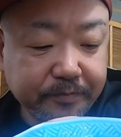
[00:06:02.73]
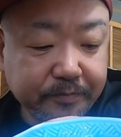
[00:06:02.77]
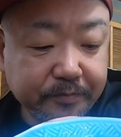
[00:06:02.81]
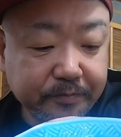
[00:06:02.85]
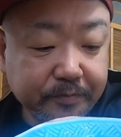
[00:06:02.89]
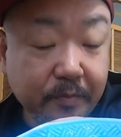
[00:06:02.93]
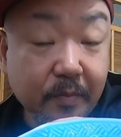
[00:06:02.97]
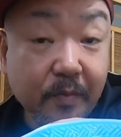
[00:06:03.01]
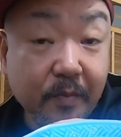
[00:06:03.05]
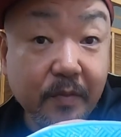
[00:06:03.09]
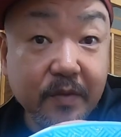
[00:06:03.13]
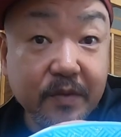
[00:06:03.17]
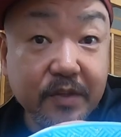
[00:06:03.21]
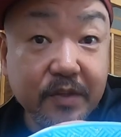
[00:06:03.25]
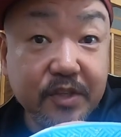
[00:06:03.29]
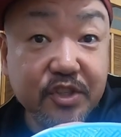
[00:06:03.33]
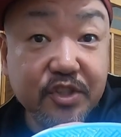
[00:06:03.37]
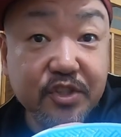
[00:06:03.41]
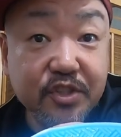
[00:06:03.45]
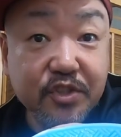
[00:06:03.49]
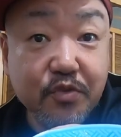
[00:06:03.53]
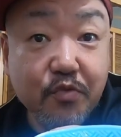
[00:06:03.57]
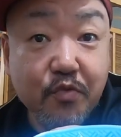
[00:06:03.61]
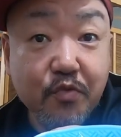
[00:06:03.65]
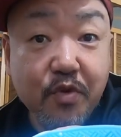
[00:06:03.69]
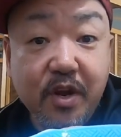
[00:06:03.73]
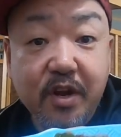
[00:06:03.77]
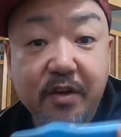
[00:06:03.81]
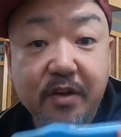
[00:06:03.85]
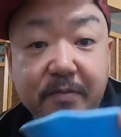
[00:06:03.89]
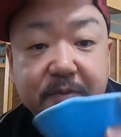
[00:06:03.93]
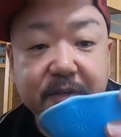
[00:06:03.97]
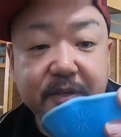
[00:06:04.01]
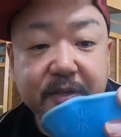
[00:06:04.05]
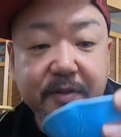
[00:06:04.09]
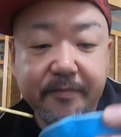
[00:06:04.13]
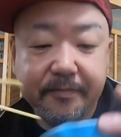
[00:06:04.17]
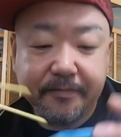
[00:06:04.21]
はい。やっぱね、
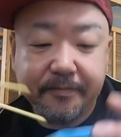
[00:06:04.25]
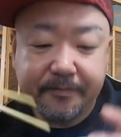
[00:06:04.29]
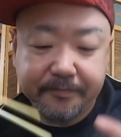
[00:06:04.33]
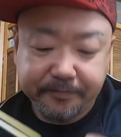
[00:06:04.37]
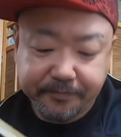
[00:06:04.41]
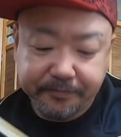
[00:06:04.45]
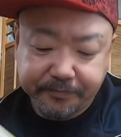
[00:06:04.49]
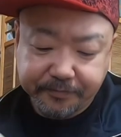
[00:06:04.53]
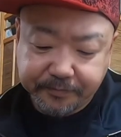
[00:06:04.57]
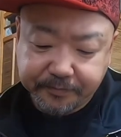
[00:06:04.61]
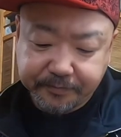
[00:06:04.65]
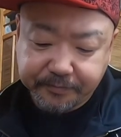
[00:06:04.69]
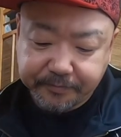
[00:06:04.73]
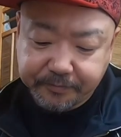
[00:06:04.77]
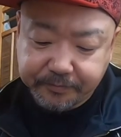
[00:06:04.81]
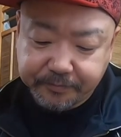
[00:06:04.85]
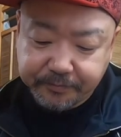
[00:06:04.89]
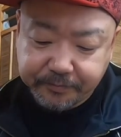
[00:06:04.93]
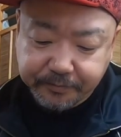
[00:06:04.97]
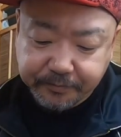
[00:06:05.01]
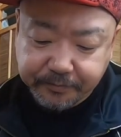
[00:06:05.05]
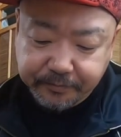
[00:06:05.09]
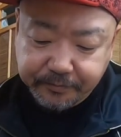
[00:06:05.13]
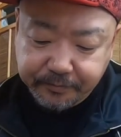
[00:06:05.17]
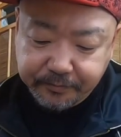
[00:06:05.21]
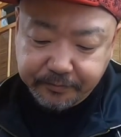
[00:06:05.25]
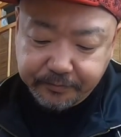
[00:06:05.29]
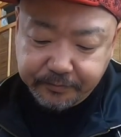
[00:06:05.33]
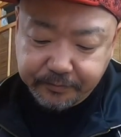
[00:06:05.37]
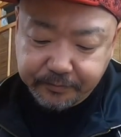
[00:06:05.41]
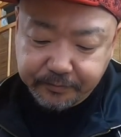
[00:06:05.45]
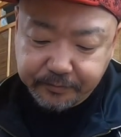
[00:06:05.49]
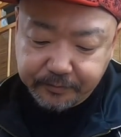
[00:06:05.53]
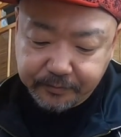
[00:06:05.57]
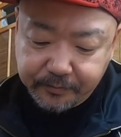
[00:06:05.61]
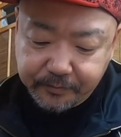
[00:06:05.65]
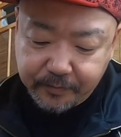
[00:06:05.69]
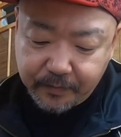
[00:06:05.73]
この、いいっす
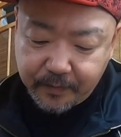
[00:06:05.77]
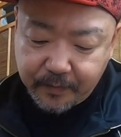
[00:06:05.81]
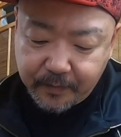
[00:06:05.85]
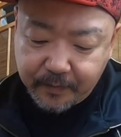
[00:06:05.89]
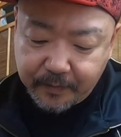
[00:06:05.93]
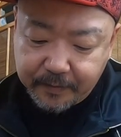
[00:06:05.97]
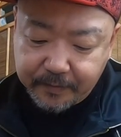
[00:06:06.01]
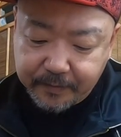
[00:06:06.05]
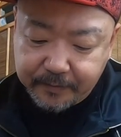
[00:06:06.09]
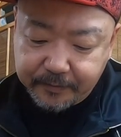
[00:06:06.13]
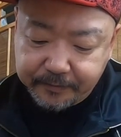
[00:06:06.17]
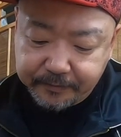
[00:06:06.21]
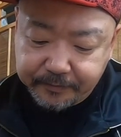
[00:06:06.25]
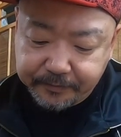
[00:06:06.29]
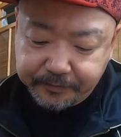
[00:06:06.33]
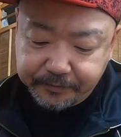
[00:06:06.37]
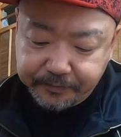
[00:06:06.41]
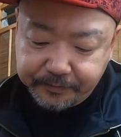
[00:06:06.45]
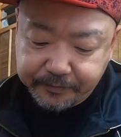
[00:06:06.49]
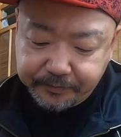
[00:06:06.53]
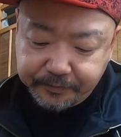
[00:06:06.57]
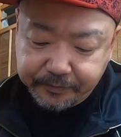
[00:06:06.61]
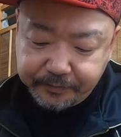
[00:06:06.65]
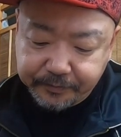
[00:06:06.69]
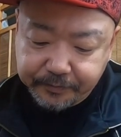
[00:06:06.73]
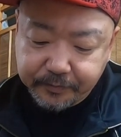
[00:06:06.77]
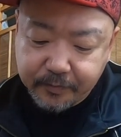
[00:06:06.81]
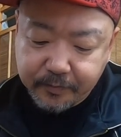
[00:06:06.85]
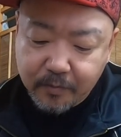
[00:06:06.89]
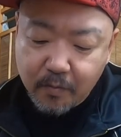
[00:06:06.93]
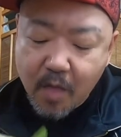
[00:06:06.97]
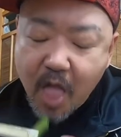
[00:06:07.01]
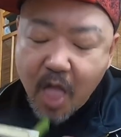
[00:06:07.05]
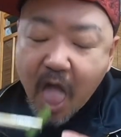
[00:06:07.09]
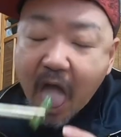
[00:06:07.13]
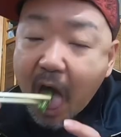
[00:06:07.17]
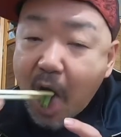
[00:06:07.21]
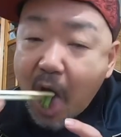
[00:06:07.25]
ね。はい。
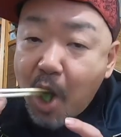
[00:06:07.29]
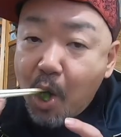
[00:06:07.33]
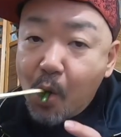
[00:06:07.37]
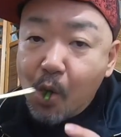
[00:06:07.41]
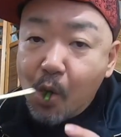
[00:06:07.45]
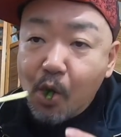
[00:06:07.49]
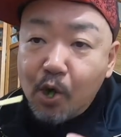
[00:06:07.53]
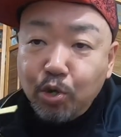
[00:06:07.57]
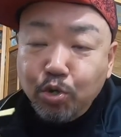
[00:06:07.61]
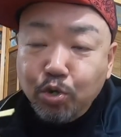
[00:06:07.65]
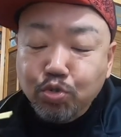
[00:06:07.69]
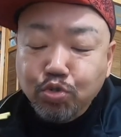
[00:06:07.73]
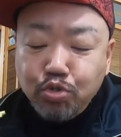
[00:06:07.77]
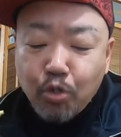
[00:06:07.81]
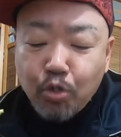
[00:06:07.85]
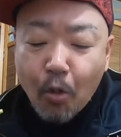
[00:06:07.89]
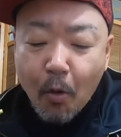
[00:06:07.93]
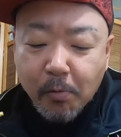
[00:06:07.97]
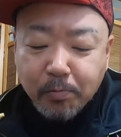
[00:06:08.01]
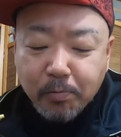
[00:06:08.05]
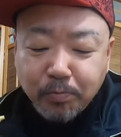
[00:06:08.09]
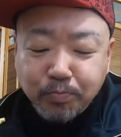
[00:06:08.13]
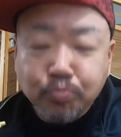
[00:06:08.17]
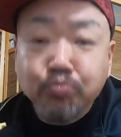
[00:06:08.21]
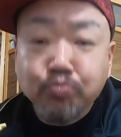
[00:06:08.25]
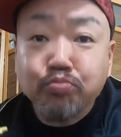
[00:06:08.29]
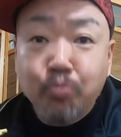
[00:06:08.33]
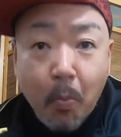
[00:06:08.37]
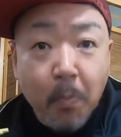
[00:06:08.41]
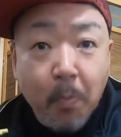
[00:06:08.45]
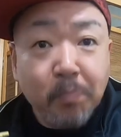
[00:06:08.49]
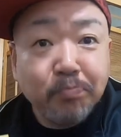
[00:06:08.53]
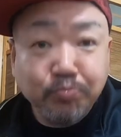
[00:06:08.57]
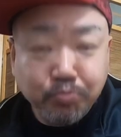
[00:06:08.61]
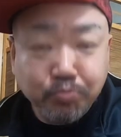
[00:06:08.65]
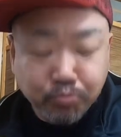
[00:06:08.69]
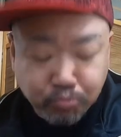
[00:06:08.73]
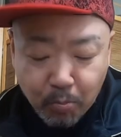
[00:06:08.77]
西和が、
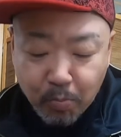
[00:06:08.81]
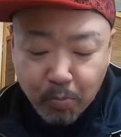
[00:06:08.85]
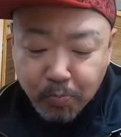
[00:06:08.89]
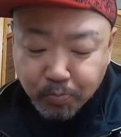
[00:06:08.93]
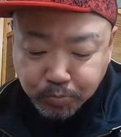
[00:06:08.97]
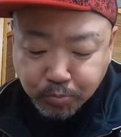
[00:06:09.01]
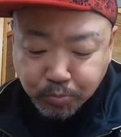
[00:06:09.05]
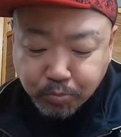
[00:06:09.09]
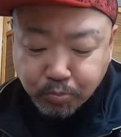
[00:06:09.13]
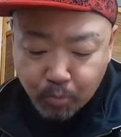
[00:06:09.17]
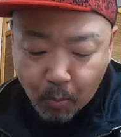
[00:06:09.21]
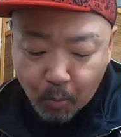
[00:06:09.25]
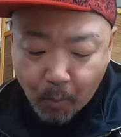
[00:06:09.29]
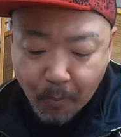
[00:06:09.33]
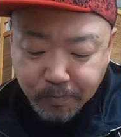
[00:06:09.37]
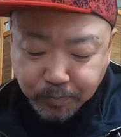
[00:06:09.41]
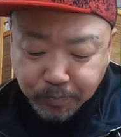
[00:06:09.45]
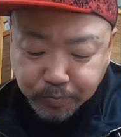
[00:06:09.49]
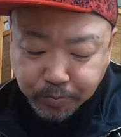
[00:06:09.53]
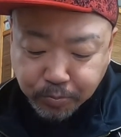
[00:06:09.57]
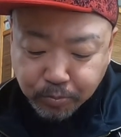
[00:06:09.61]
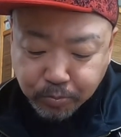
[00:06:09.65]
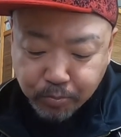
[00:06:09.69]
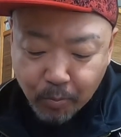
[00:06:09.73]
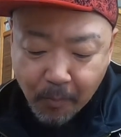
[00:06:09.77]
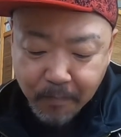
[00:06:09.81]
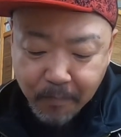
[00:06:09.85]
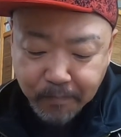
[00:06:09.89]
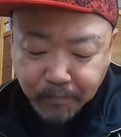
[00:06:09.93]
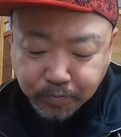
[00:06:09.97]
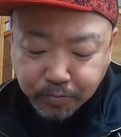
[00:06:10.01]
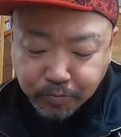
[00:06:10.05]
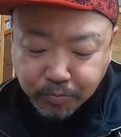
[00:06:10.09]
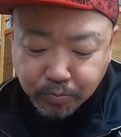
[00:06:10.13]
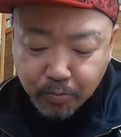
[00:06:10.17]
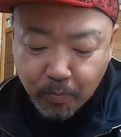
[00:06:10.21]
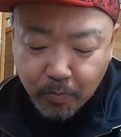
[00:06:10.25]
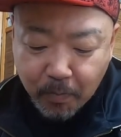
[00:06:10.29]
はい。温
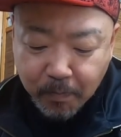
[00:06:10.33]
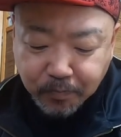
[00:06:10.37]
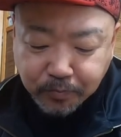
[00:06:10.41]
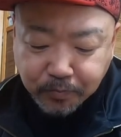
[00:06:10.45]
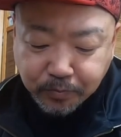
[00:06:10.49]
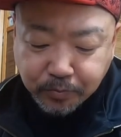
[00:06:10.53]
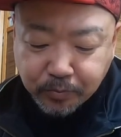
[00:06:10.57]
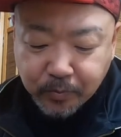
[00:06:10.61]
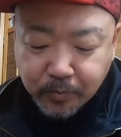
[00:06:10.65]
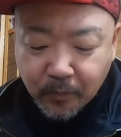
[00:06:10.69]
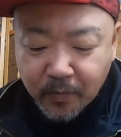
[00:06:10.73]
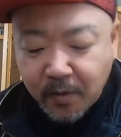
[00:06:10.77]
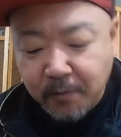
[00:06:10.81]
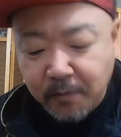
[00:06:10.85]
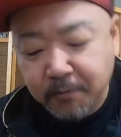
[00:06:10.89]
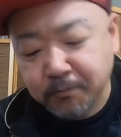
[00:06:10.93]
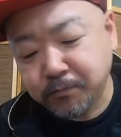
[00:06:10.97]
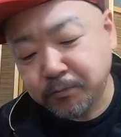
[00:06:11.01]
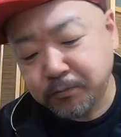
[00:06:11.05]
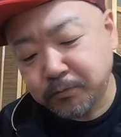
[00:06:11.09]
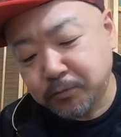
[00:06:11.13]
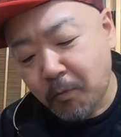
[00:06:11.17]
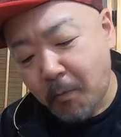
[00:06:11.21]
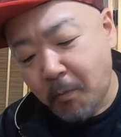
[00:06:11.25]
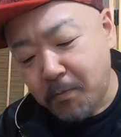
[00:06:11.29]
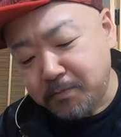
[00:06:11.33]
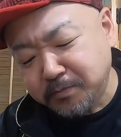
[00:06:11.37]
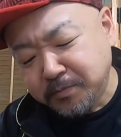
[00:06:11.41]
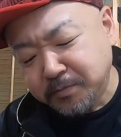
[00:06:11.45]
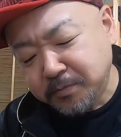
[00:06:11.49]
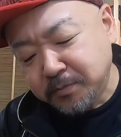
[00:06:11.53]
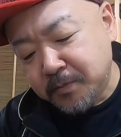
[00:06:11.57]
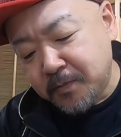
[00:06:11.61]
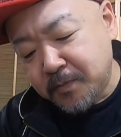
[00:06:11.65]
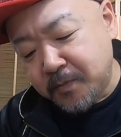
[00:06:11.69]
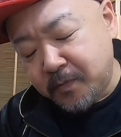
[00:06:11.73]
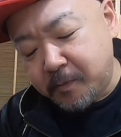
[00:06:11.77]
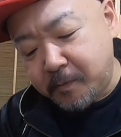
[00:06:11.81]
まります。すべてが温ま
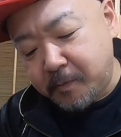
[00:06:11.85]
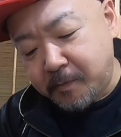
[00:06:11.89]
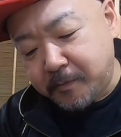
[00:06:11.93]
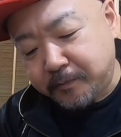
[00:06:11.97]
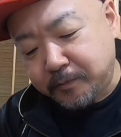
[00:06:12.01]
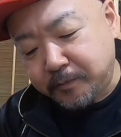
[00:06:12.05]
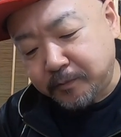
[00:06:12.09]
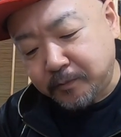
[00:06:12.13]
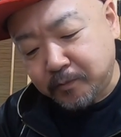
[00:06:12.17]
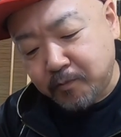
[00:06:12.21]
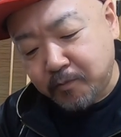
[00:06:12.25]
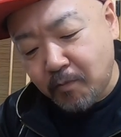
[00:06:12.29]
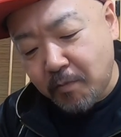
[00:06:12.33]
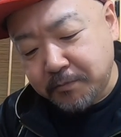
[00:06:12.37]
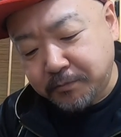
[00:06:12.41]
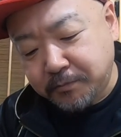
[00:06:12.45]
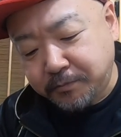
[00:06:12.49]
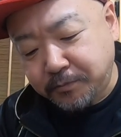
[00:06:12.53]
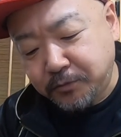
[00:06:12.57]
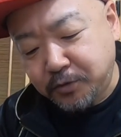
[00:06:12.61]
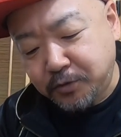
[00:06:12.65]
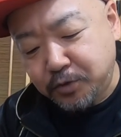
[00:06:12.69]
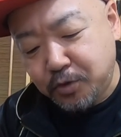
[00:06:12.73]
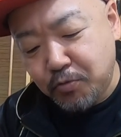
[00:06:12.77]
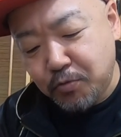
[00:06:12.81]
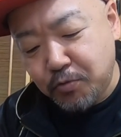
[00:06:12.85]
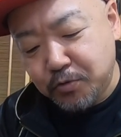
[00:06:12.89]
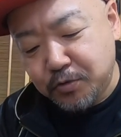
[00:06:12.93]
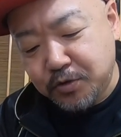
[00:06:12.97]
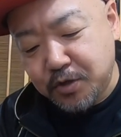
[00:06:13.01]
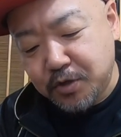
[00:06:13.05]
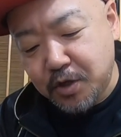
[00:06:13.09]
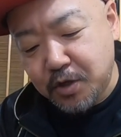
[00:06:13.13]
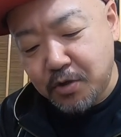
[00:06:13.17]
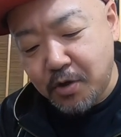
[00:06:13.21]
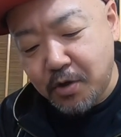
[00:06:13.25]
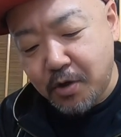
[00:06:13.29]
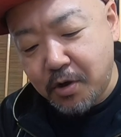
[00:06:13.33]
ります。はい。皆さんもね、
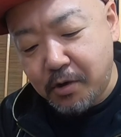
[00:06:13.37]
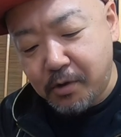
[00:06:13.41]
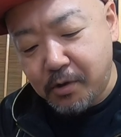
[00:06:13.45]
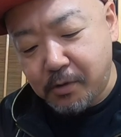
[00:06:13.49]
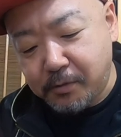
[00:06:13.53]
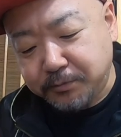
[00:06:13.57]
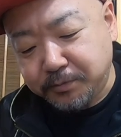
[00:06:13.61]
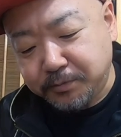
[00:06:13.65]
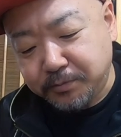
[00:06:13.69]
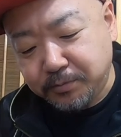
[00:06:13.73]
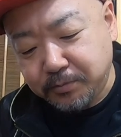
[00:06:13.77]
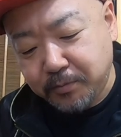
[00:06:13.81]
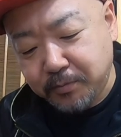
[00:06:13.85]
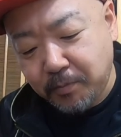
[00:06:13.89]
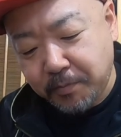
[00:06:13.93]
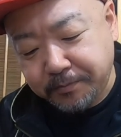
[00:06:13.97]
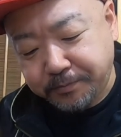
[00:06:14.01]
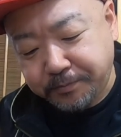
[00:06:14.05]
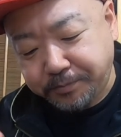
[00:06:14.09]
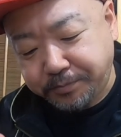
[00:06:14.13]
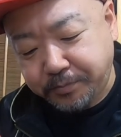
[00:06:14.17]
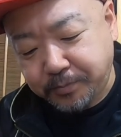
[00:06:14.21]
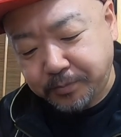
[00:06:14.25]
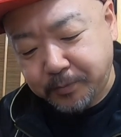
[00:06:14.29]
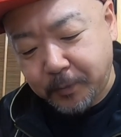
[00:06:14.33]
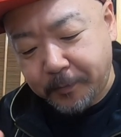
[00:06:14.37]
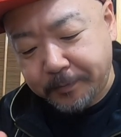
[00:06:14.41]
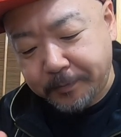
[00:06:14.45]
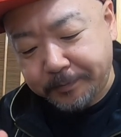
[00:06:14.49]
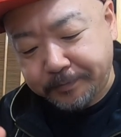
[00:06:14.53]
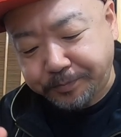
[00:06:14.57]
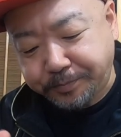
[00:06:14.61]
あの、遠いですけどね。